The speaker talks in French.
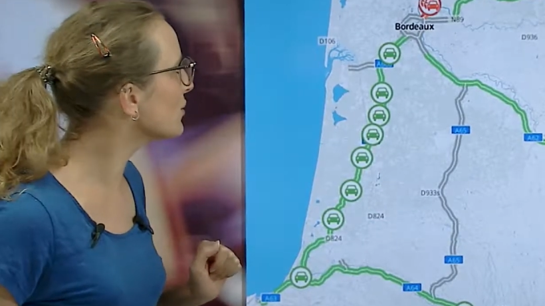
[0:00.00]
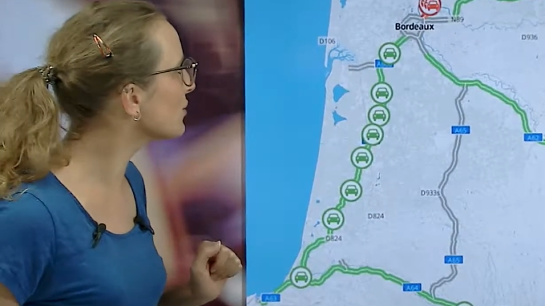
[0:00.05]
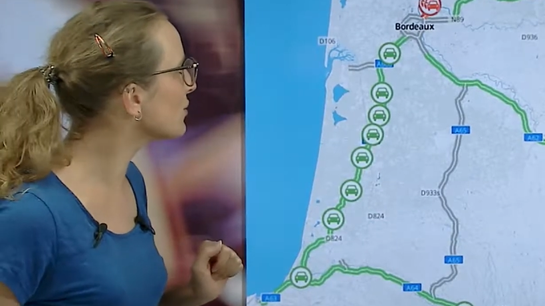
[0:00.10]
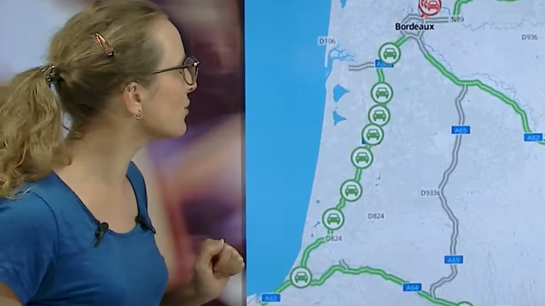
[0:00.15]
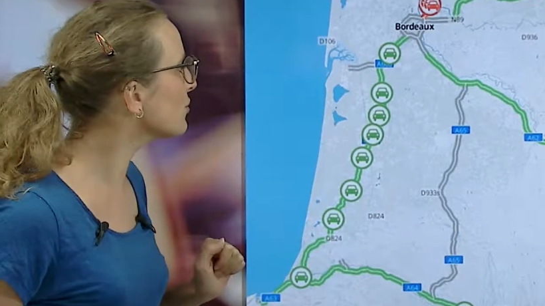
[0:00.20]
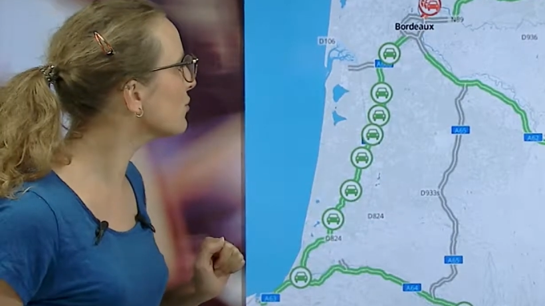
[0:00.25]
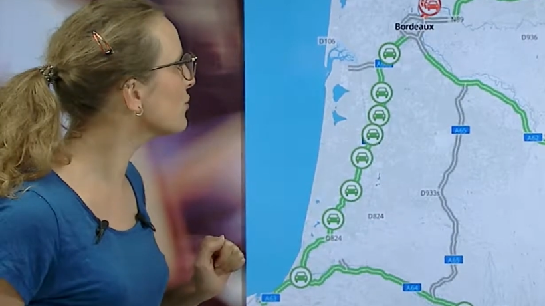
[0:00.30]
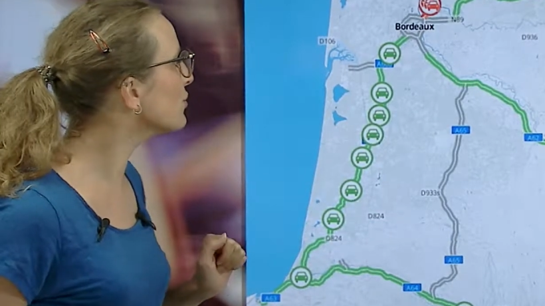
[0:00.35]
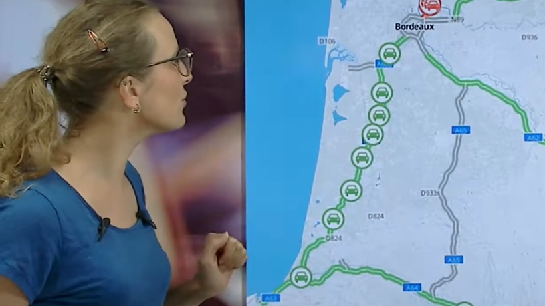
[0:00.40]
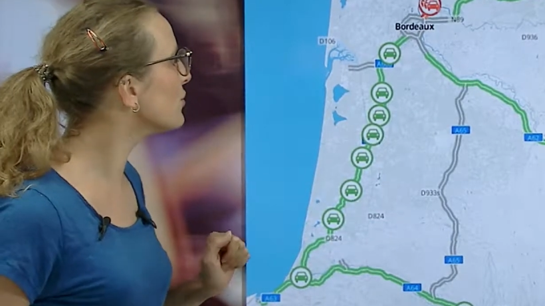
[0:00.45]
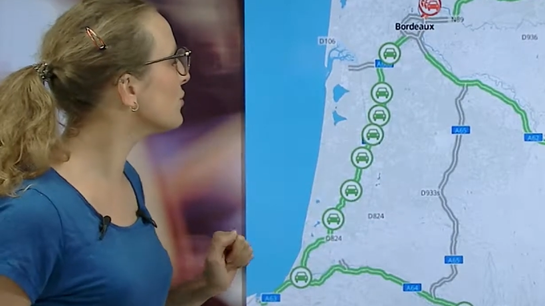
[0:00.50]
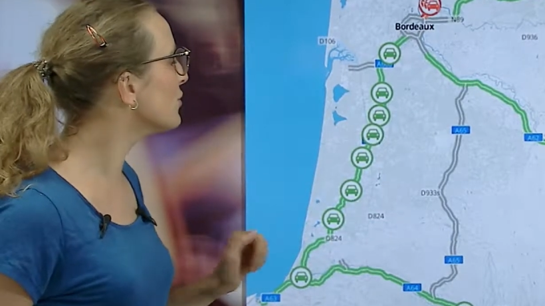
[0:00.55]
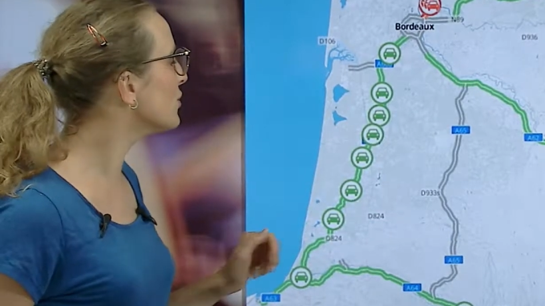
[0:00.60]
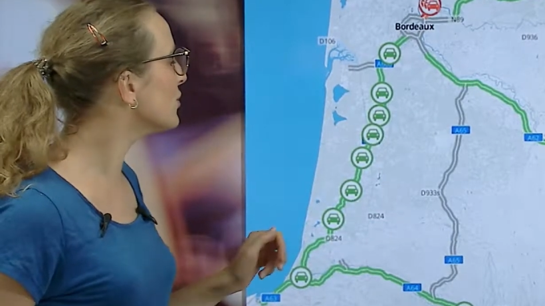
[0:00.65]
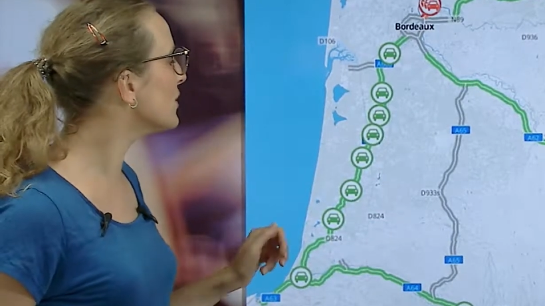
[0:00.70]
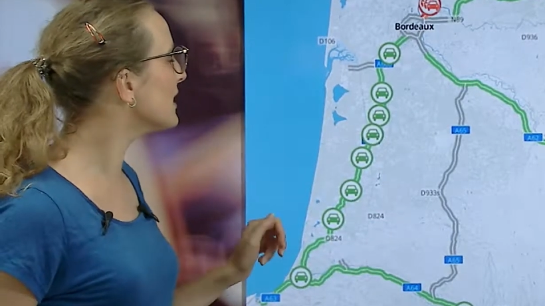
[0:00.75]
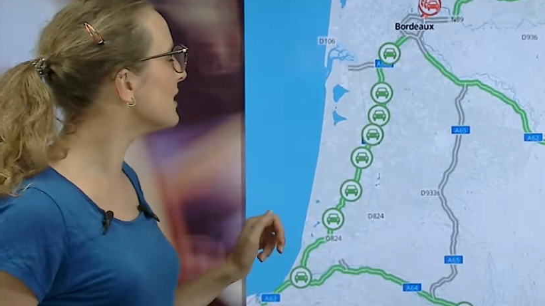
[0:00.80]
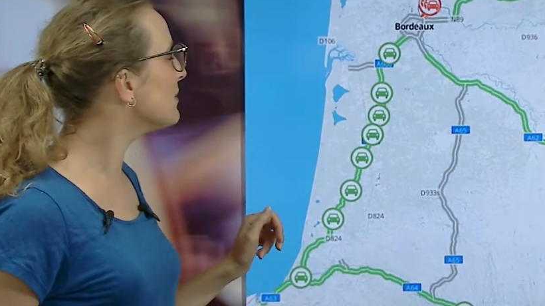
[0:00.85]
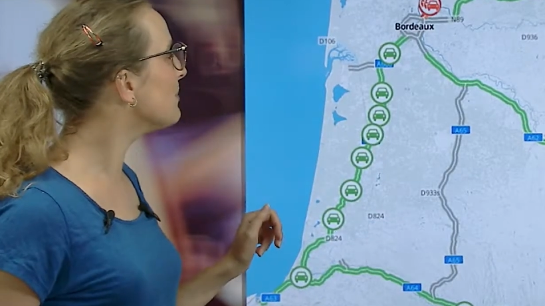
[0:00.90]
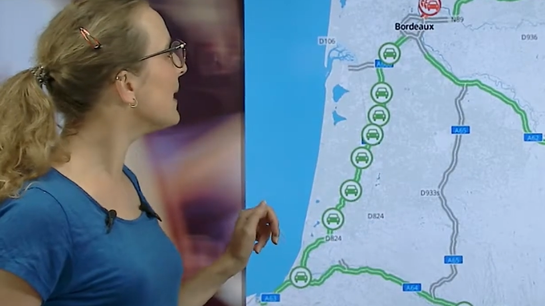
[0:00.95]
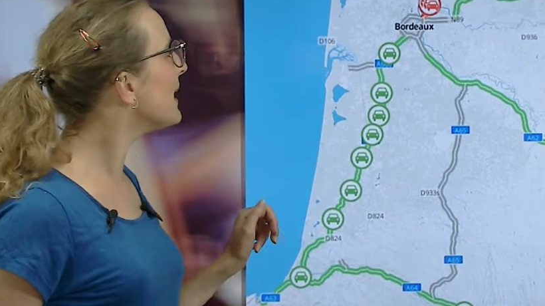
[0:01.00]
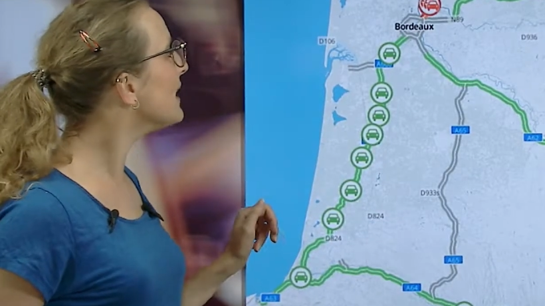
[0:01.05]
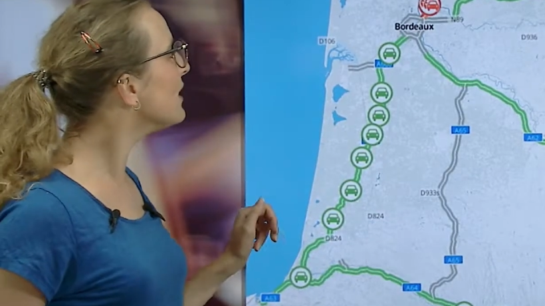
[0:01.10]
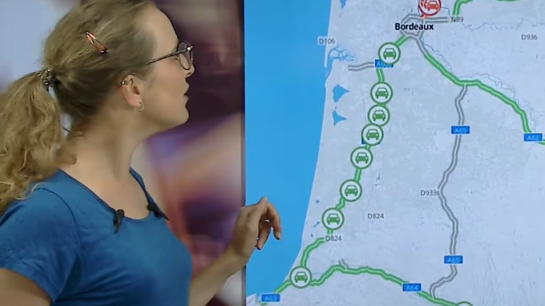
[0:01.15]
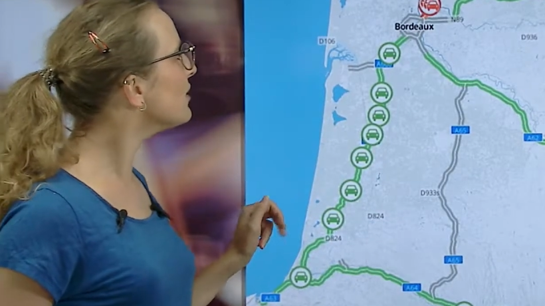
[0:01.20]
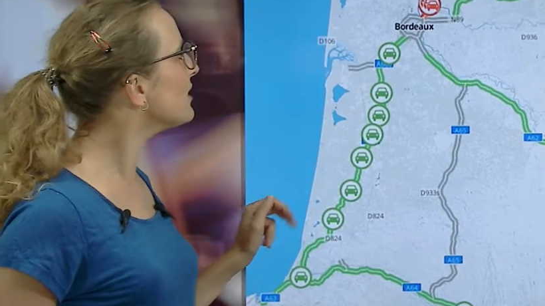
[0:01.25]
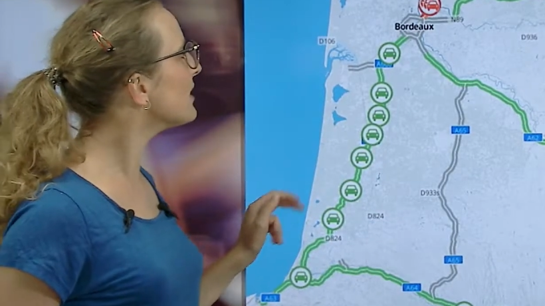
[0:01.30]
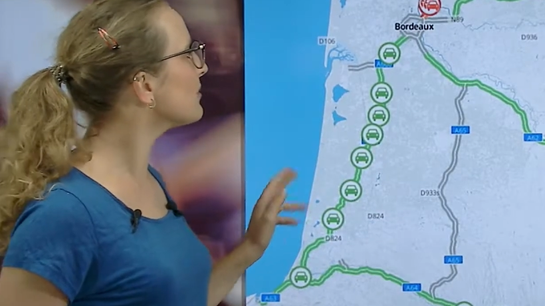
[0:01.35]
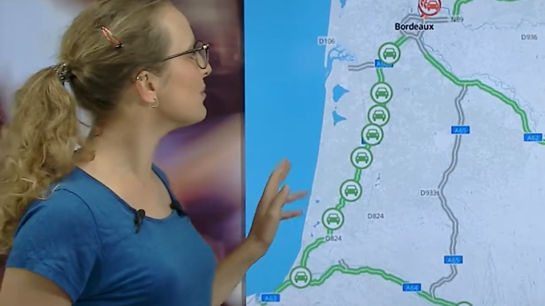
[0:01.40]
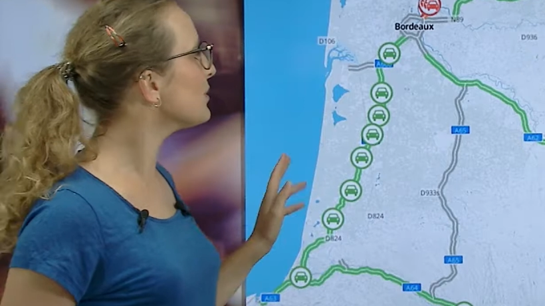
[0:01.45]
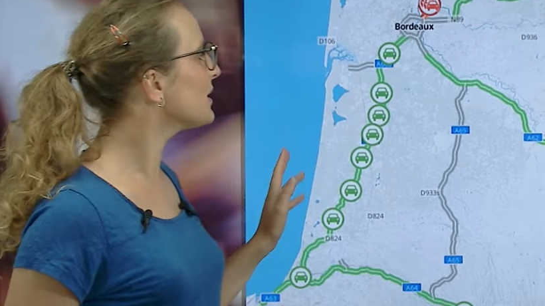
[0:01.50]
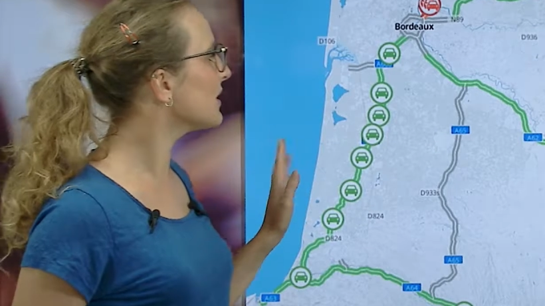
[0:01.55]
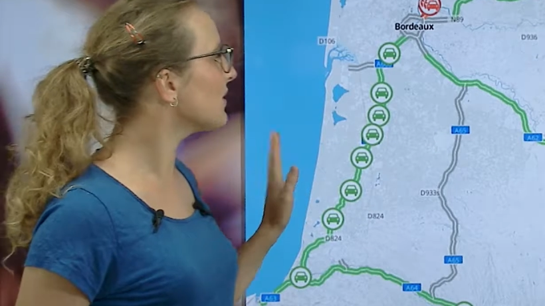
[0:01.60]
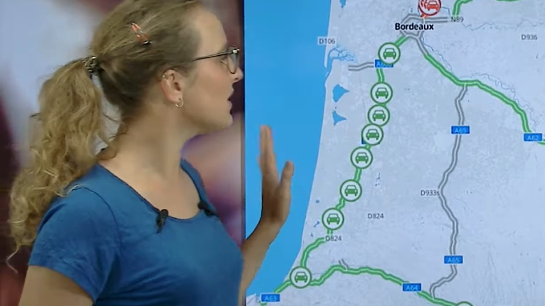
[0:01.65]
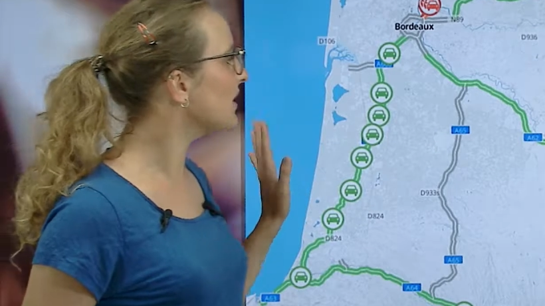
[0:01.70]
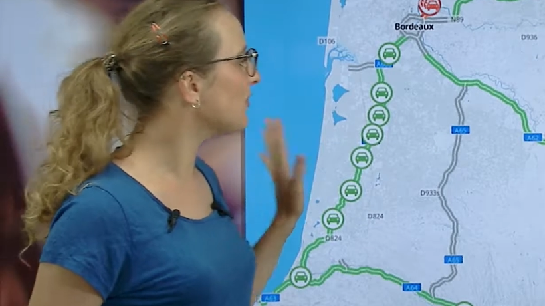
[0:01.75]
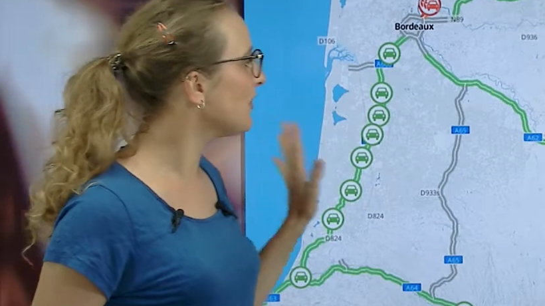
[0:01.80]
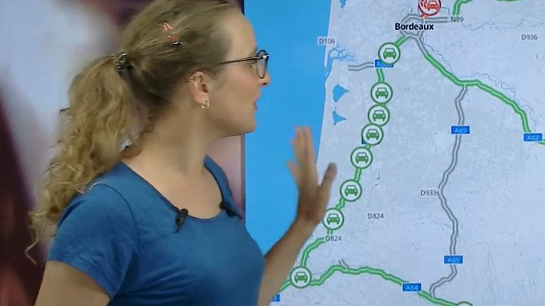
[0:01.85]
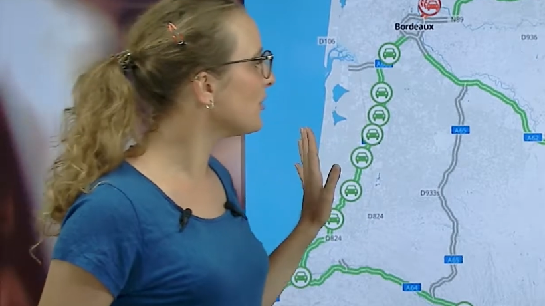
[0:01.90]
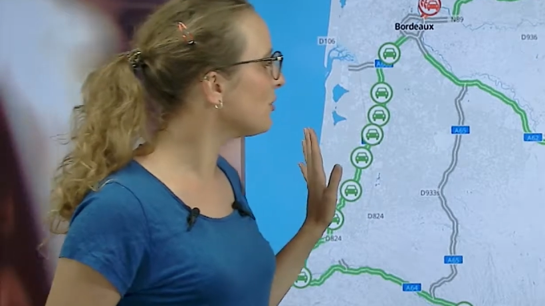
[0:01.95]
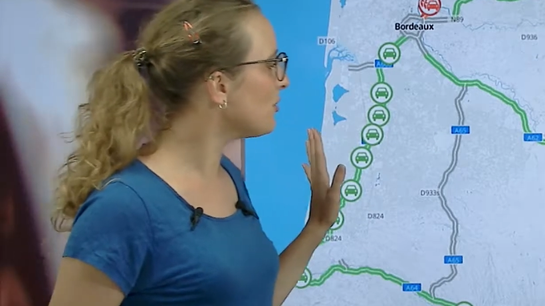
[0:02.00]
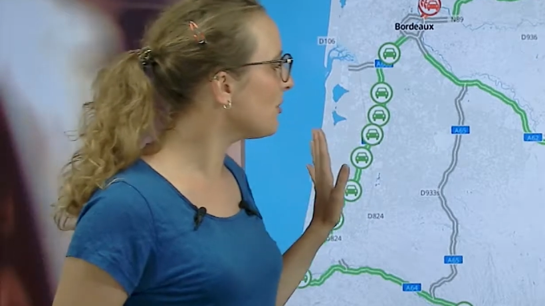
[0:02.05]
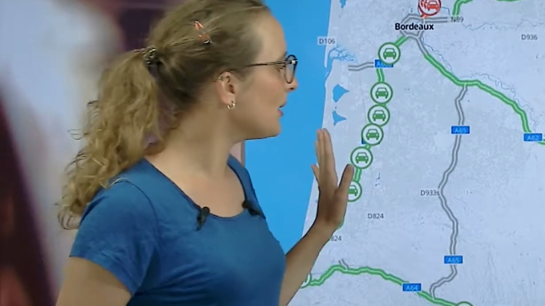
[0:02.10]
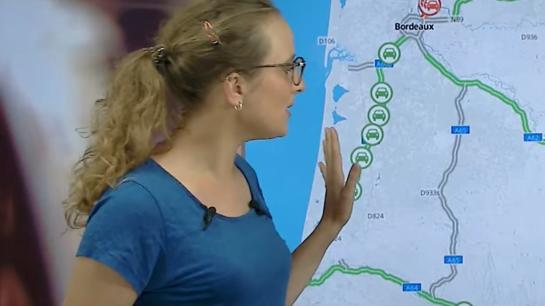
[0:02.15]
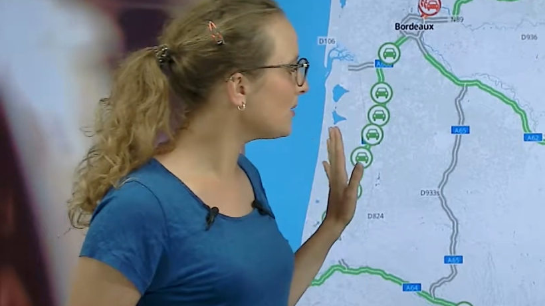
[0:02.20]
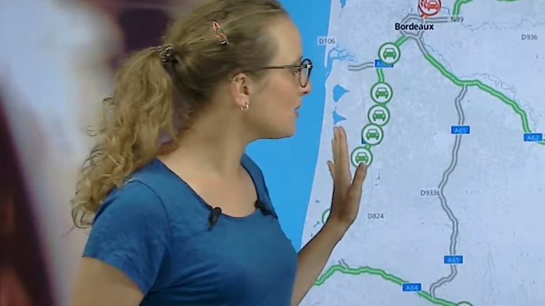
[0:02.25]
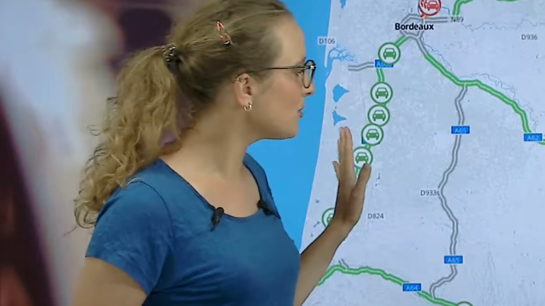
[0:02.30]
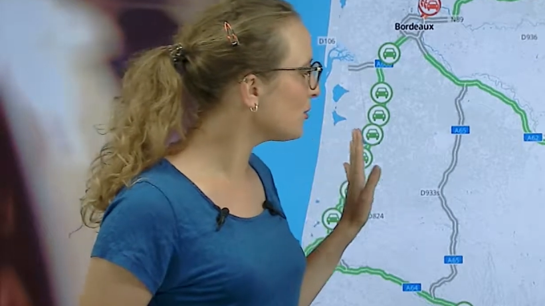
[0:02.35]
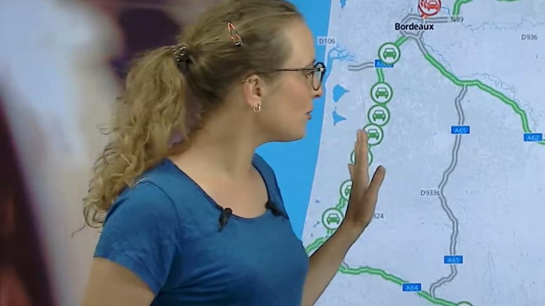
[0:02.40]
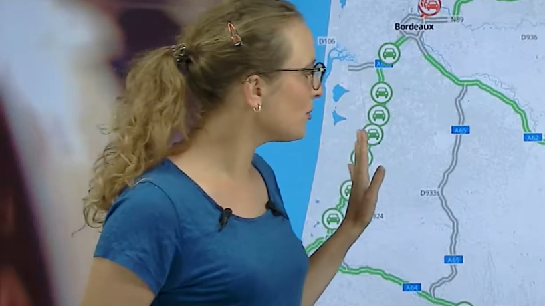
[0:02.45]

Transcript: sans doute du côté de Bayonne, hein, puisque les fêtes de Bayonne se